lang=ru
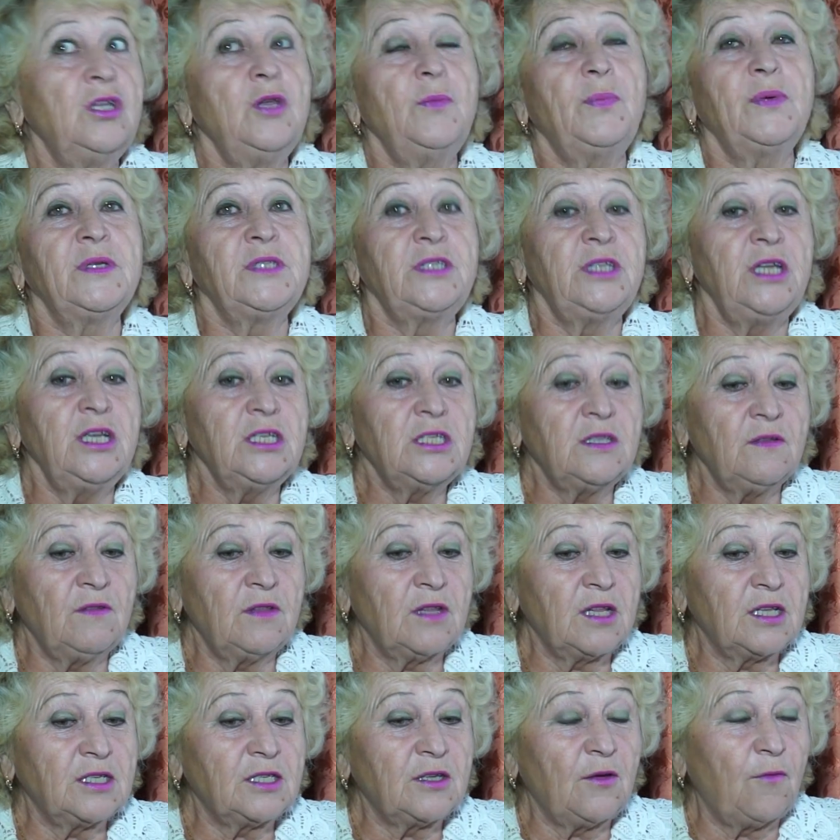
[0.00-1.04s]
Непосредственно
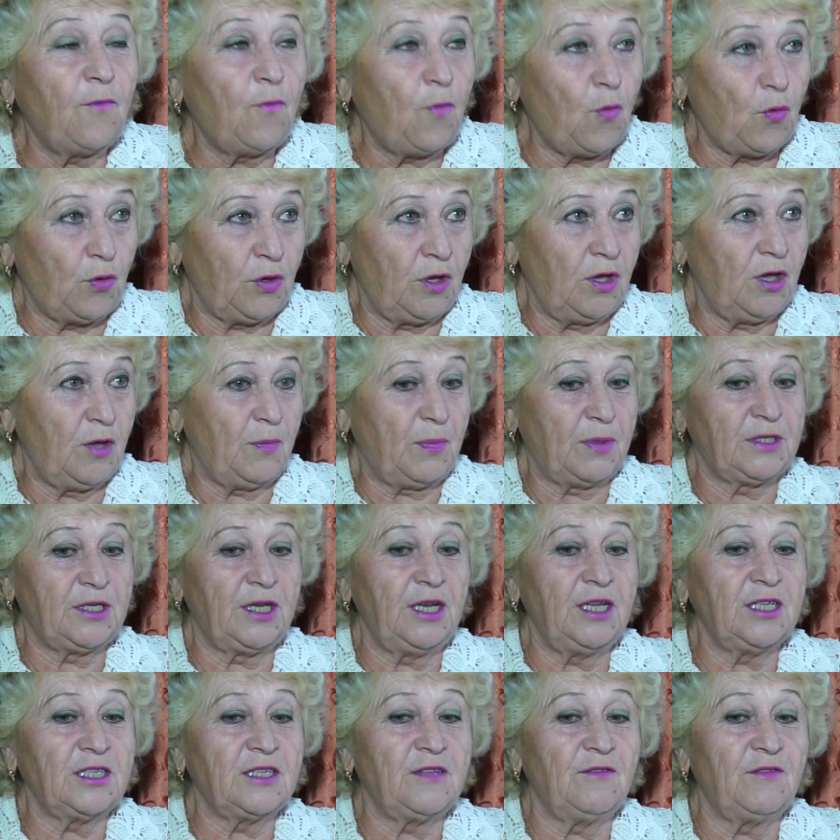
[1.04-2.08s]
на заводе,
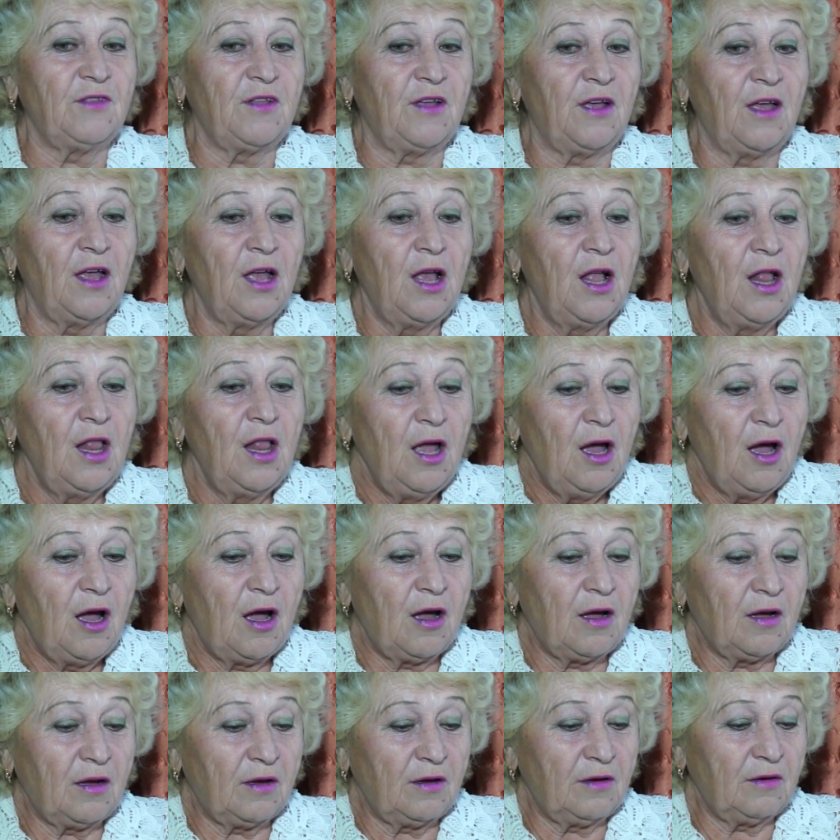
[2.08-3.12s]
непосредственно
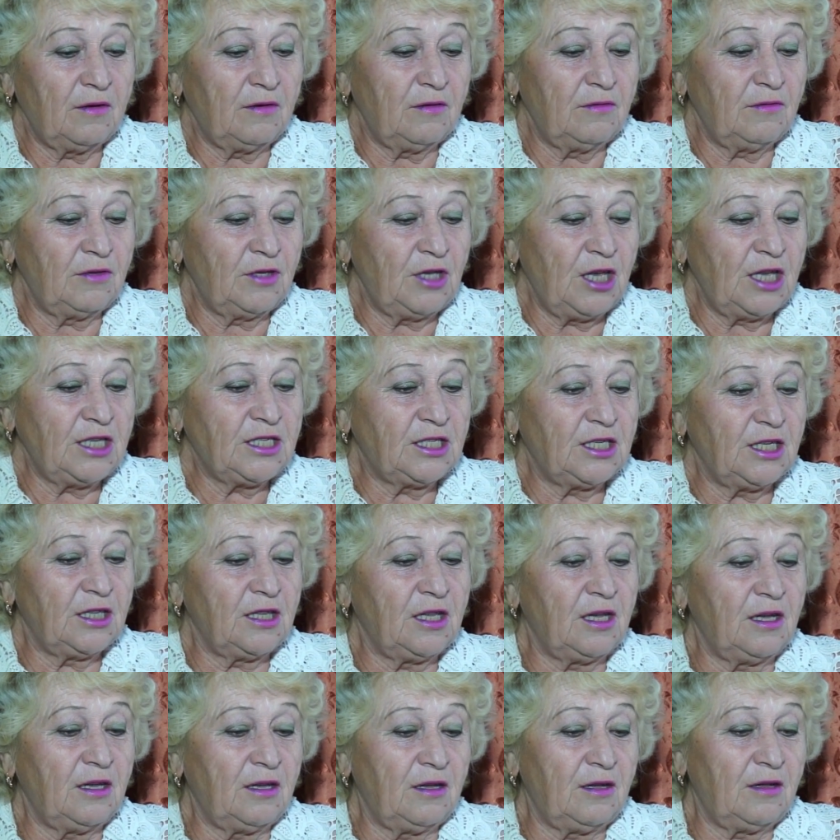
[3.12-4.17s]
э,
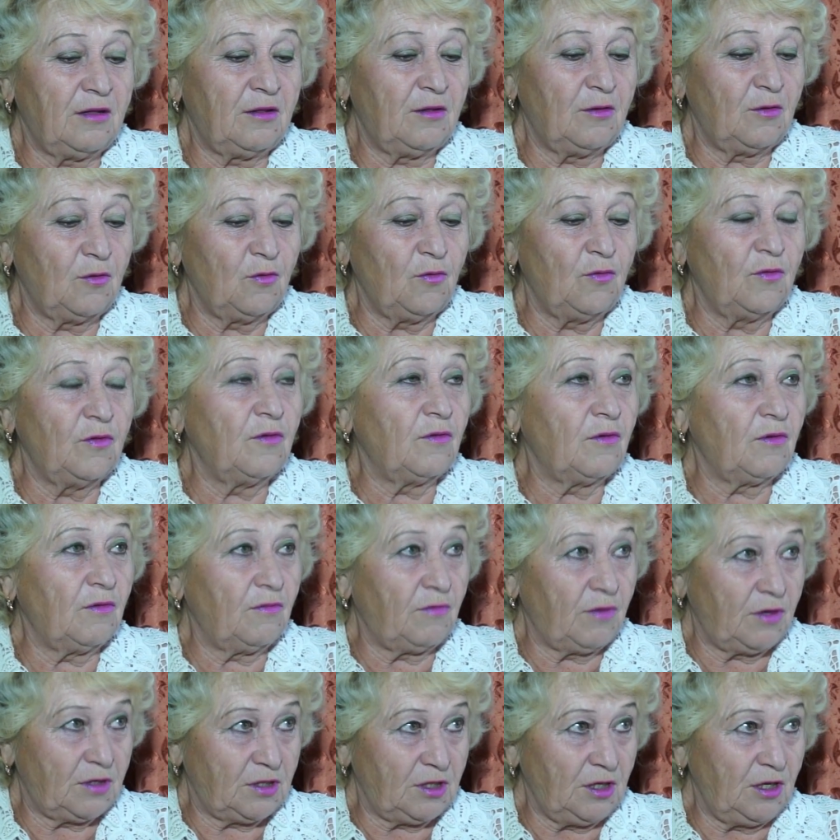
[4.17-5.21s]
ездила ну,
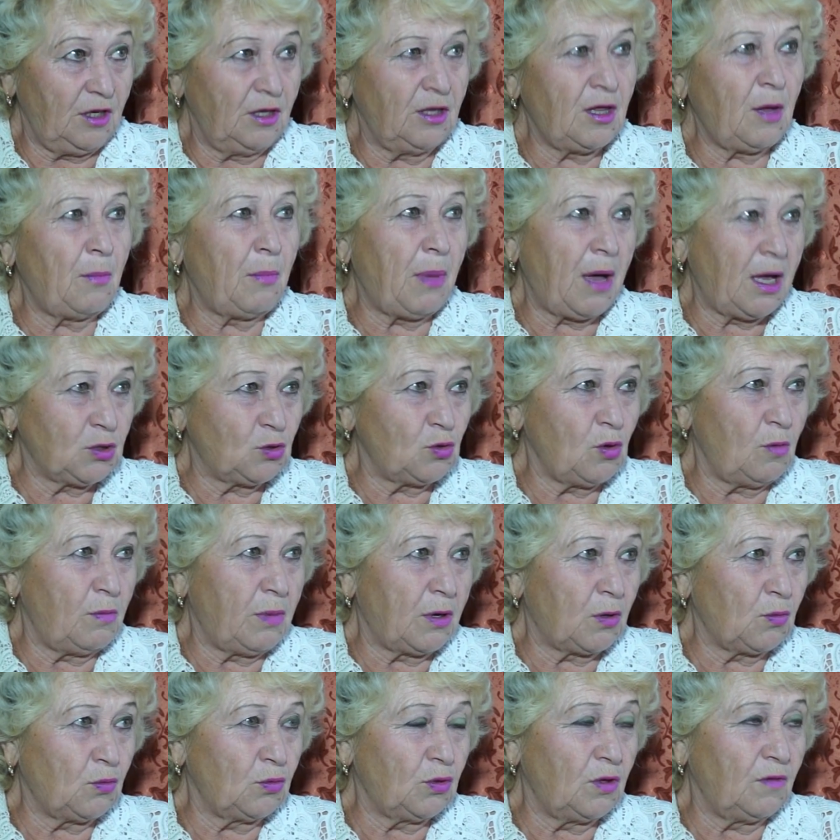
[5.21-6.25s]
в эти, и на базу
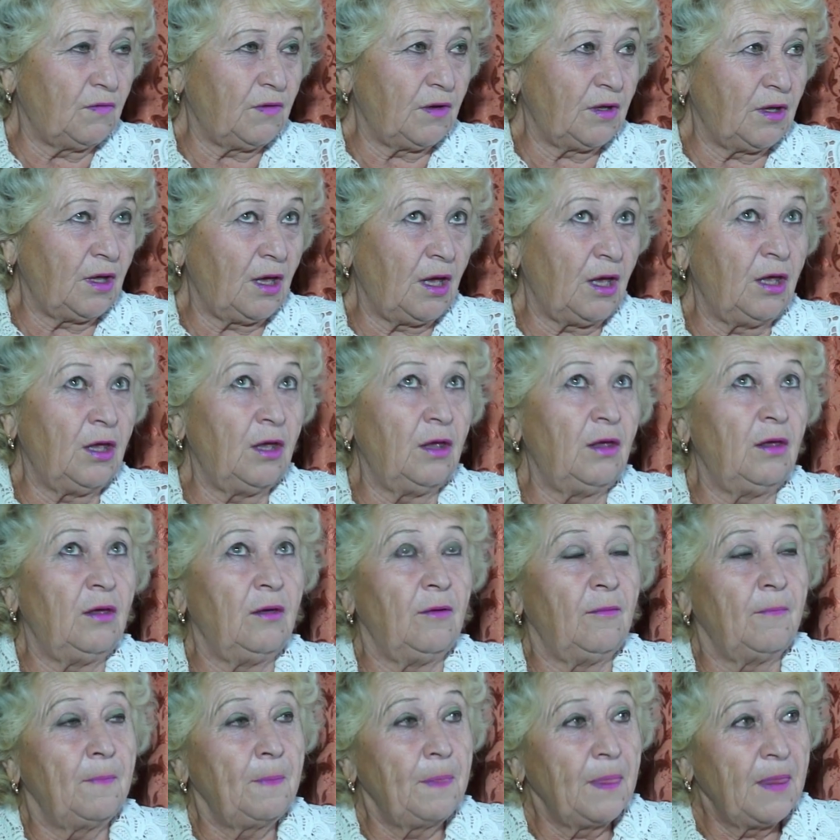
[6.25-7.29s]
оборудования,
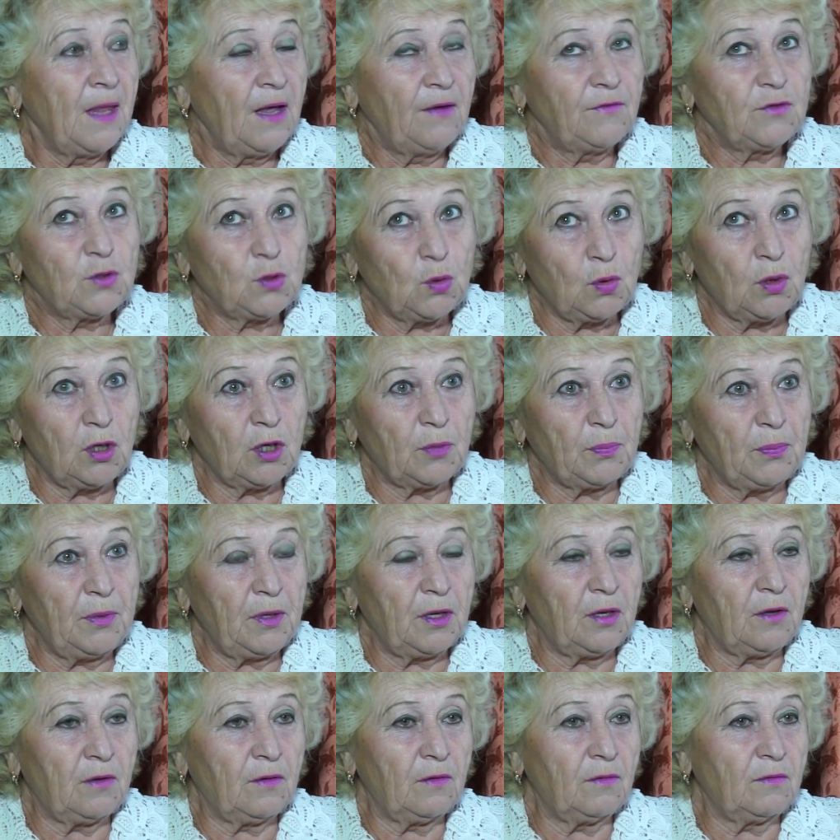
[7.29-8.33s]
и в 40,
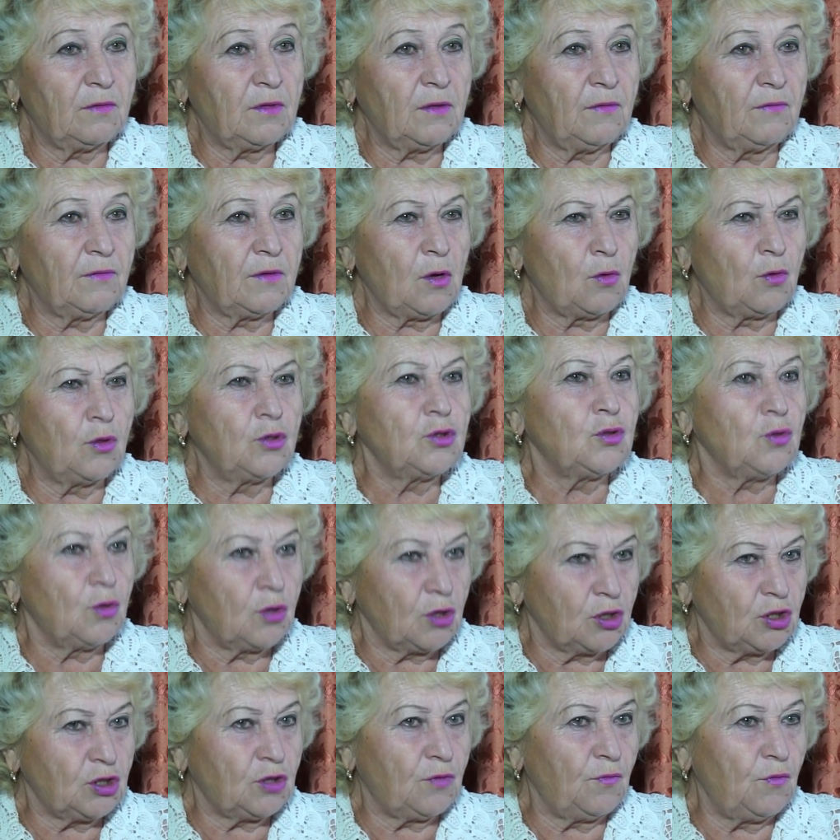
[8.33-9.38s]
э, там, какой
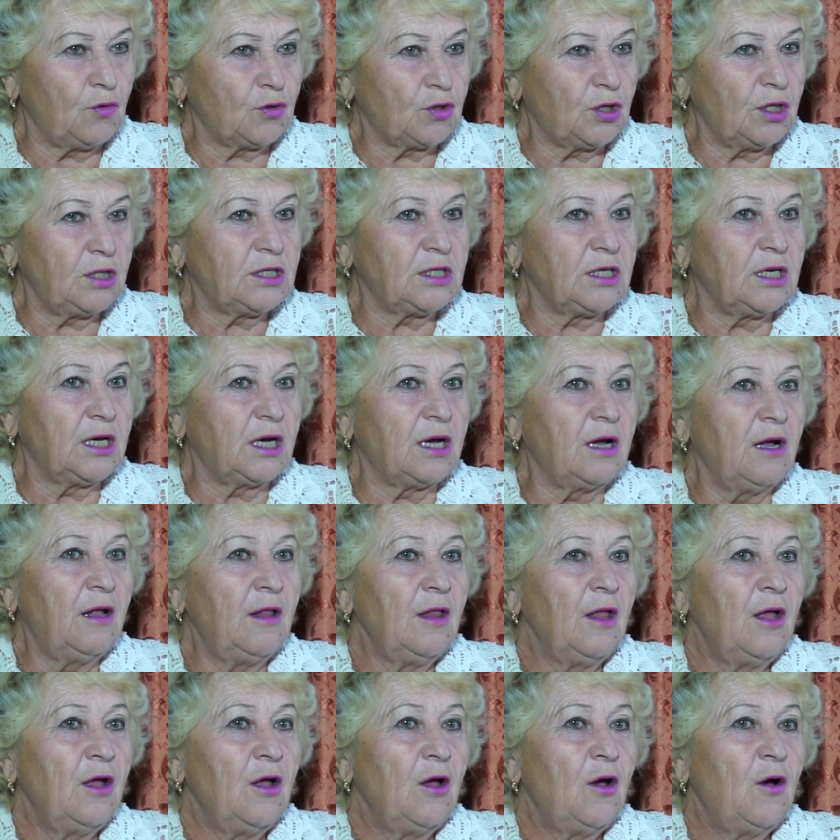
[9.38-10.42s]
44-й цех.
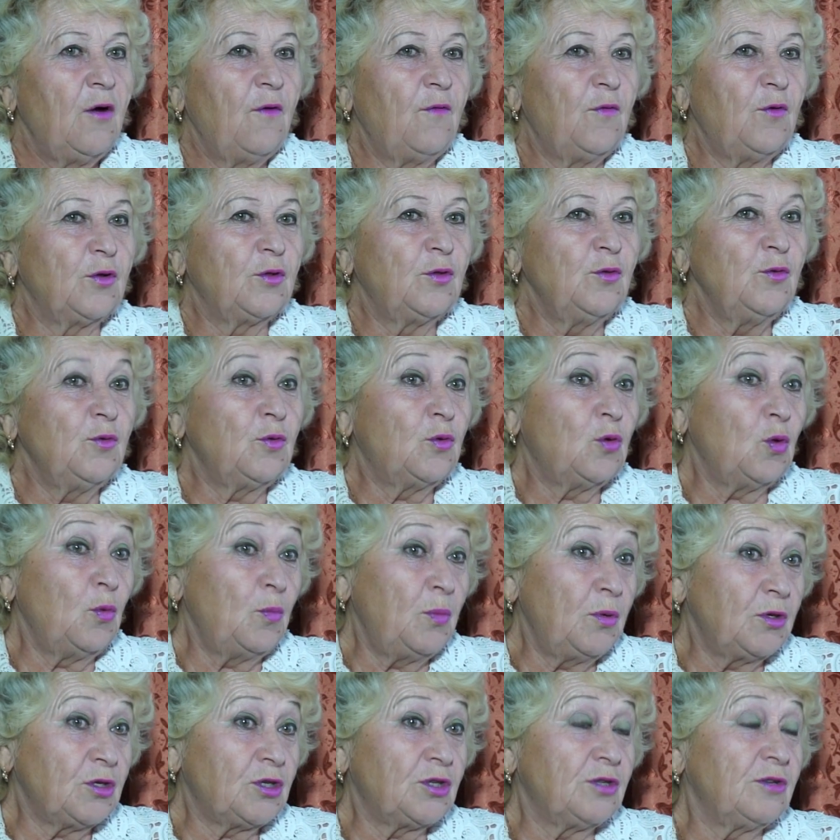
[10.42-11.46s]
Вот. Ну, то
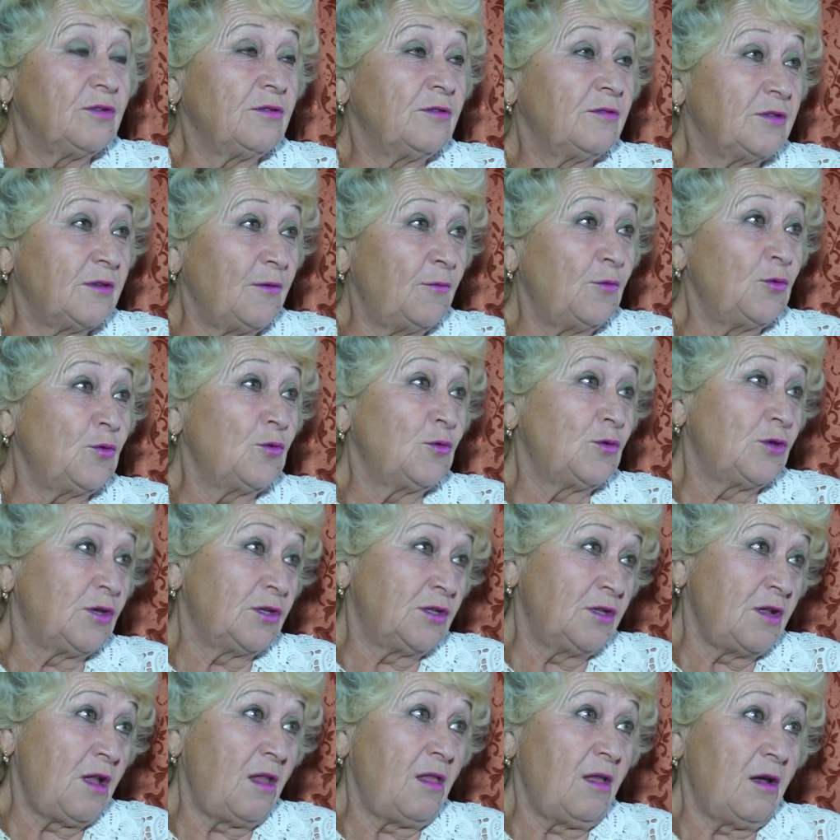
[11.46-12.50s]
бишь, э, завод уже
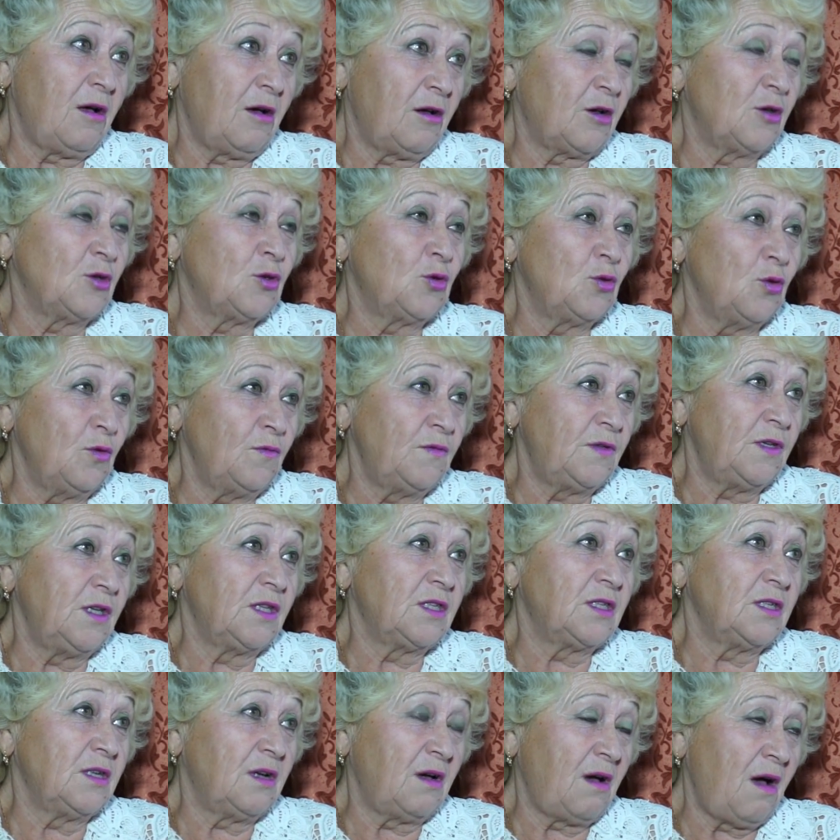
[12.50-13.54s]
знала хорошо, все
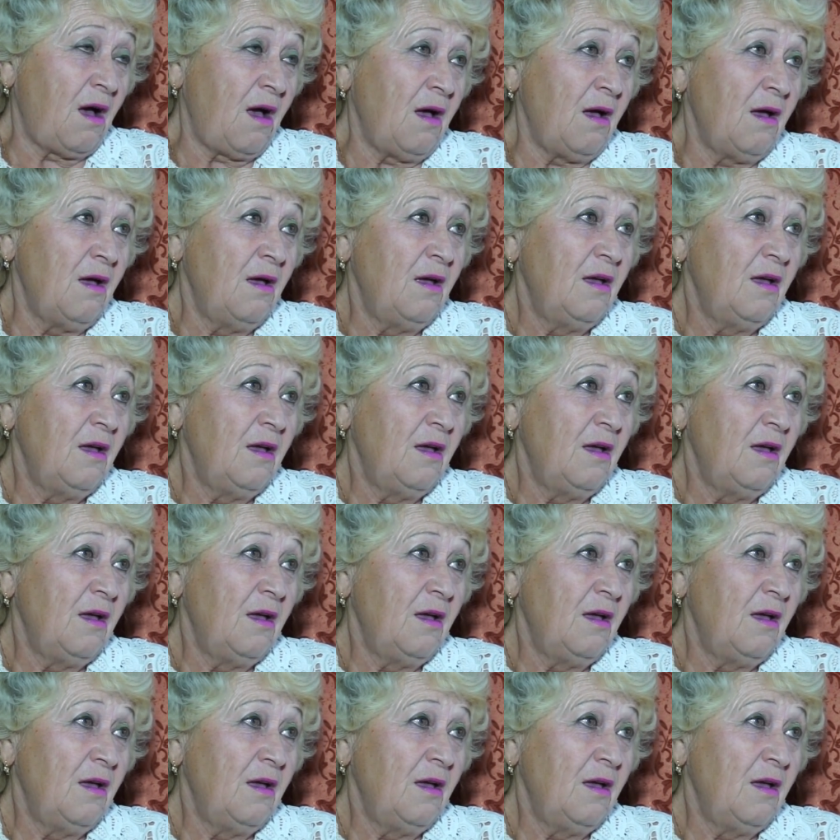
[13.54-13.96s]
цеха,